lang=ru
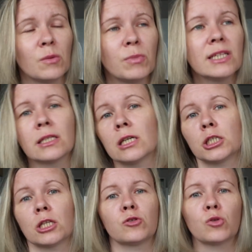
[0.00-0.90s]
и близко. Я
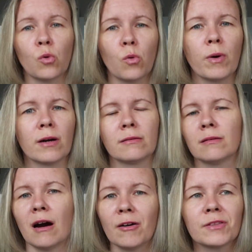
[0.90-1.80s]
считаю, что оба
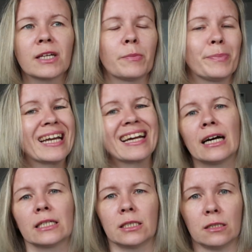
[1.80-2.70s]
автора
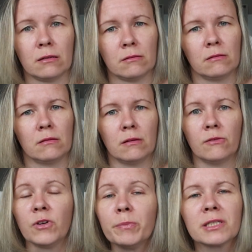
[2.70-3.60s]
прекрасно
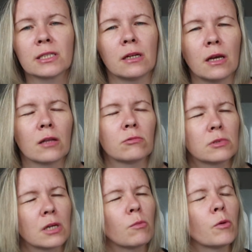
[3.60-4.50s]
выписали эту
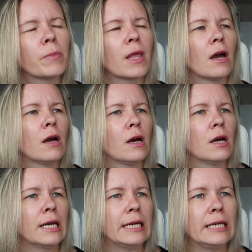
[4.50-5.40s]
тему.
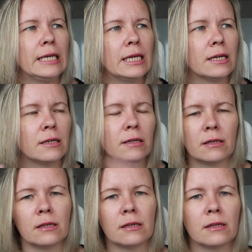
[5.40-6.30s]
И
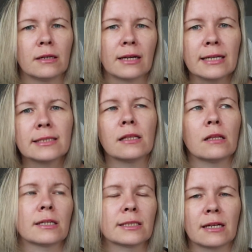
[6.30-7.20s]
э,
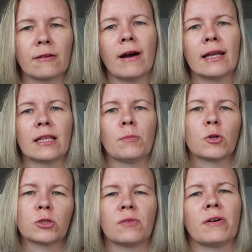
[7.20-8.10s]
Рассел раскрывает нам
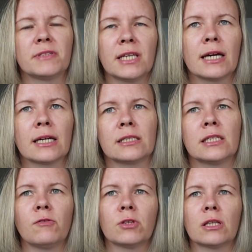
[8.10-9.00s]
просто во всей
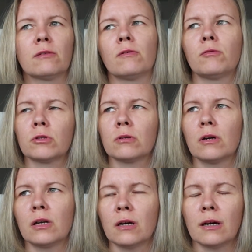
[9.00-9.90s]
красе вот этого вот
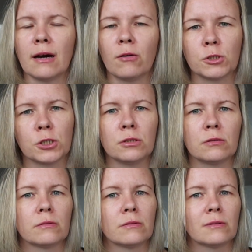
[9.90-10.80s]
э, очень
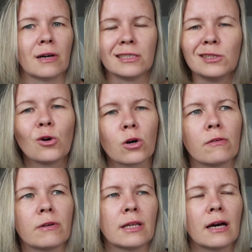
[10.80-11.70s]

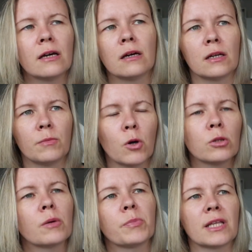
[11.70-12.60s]
одинокого да,
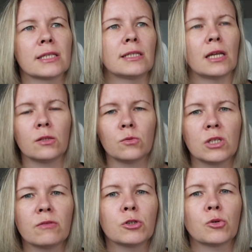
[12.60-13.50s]
ребенка, 15-летнюю
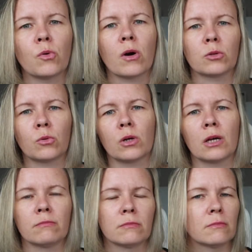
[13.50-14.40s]
девочку,
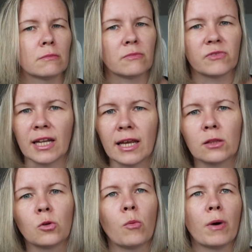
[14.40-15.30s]
которая вдали
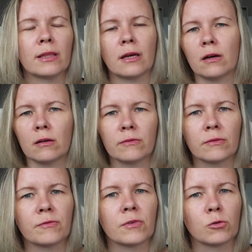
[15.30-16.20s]
от дома, она
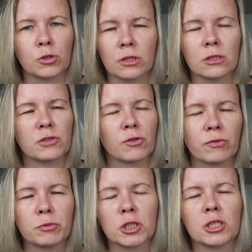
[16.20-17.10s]
э, живет
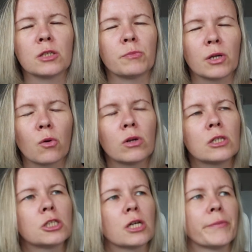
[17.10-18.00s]
в общежитии при
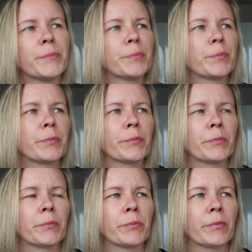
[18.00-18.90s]
колледже.
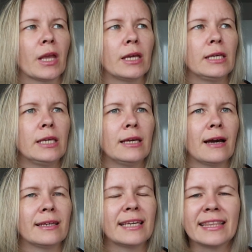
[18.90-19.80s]

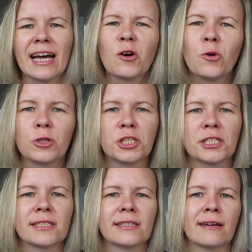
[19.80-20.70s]
И ей так
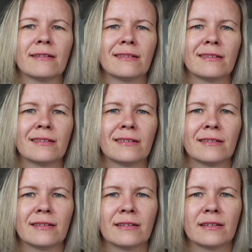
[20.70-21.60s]
хочется
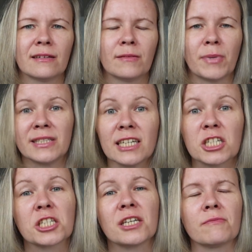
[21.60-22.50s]

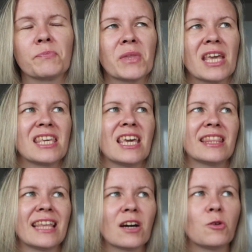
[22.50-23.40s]
поддержки,
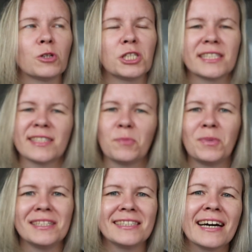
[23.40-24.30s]
ей так хочется
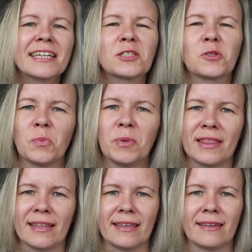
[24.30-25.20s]
быть
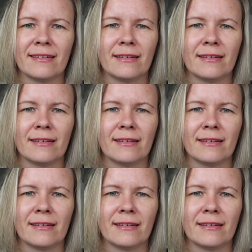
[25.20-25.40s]
особенной.